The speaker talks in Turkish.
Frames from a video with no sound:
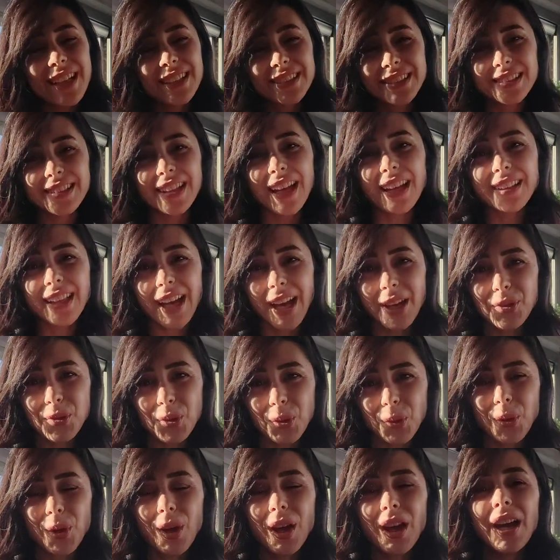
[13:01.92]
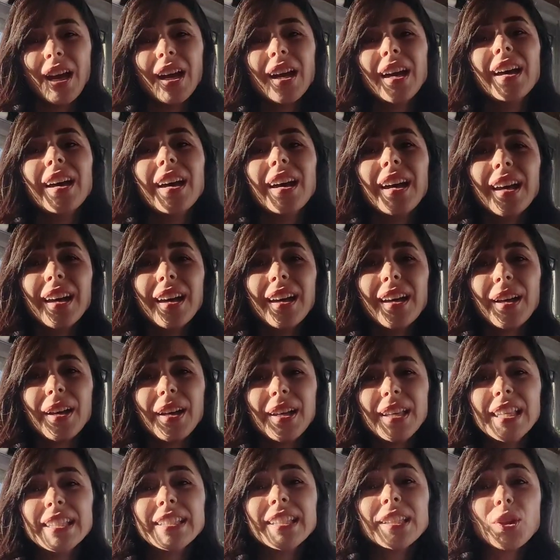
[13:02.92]
kadınlar daha çok e,
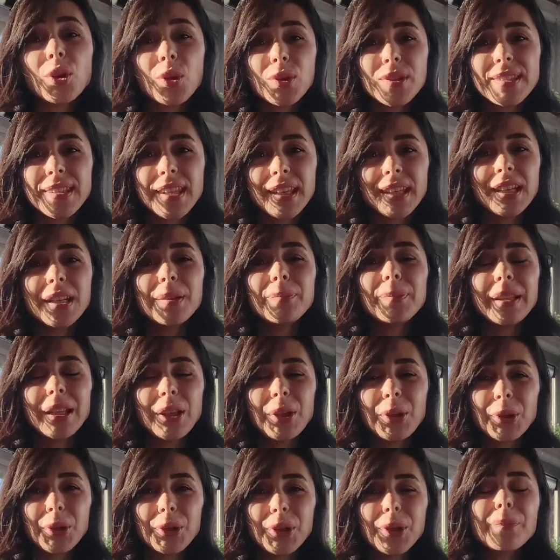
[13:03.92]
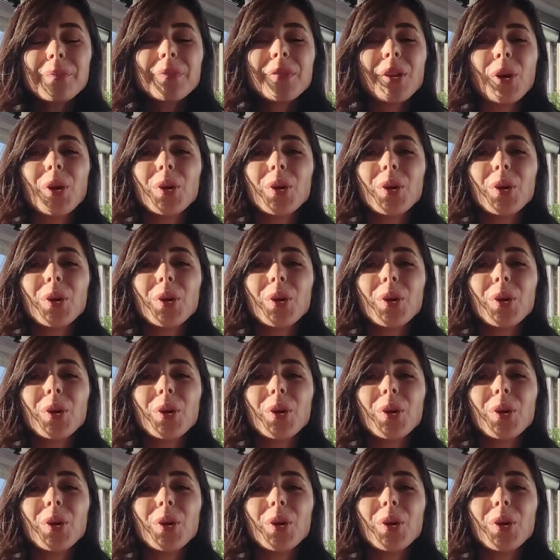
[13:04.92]
ilgi gösterir biliyorum.